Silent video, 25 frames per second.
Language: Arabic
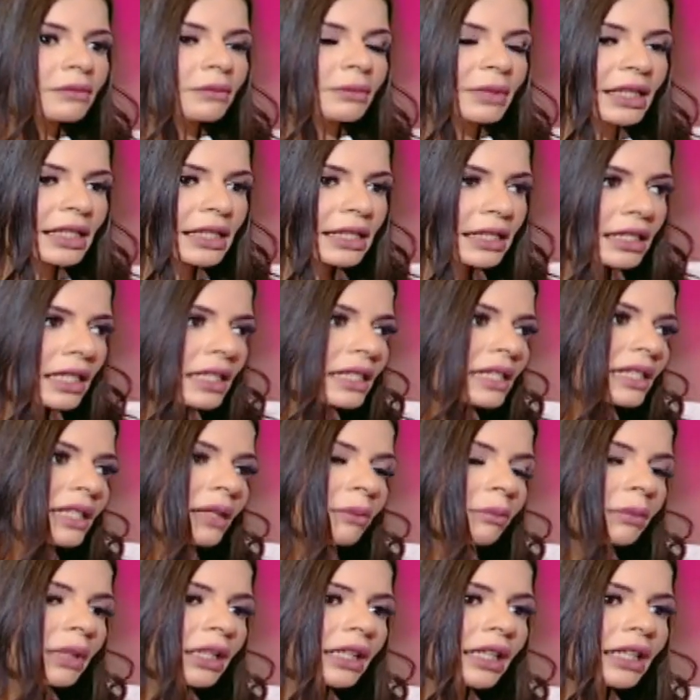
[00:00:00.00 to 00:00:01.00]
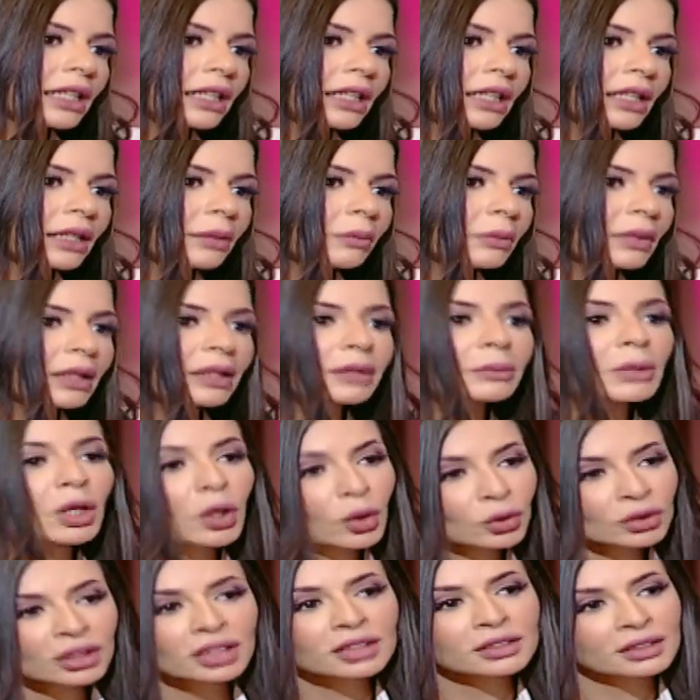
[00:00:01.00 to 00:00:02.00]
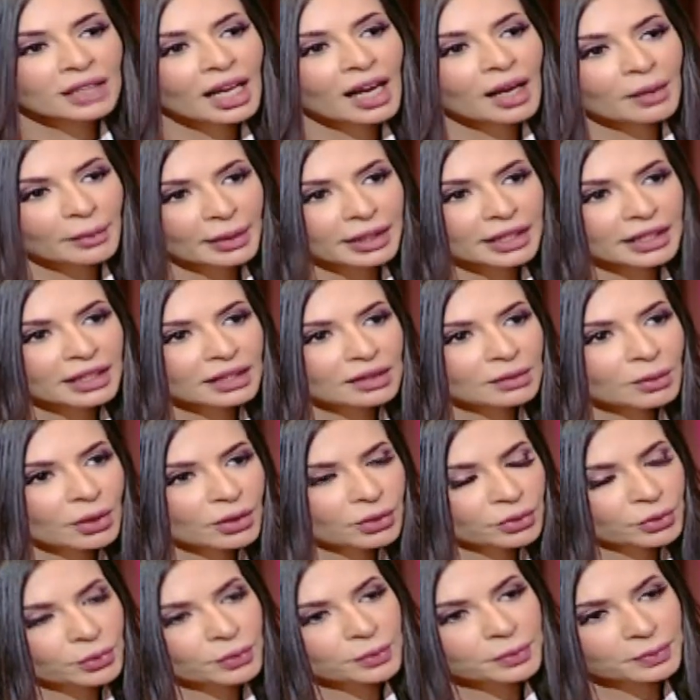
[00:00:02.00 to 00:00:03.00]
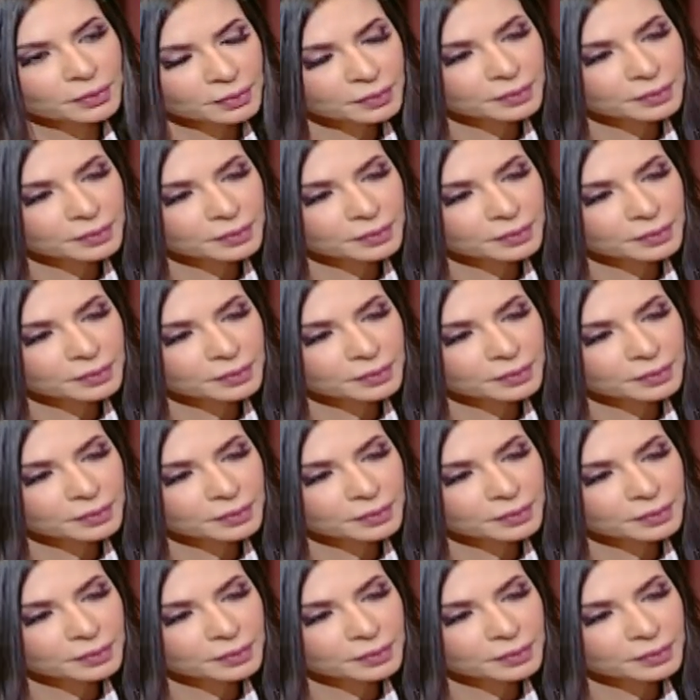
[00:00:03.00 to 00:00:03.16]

فبيستسلم من ال... من من كتر التعب اكيد برضه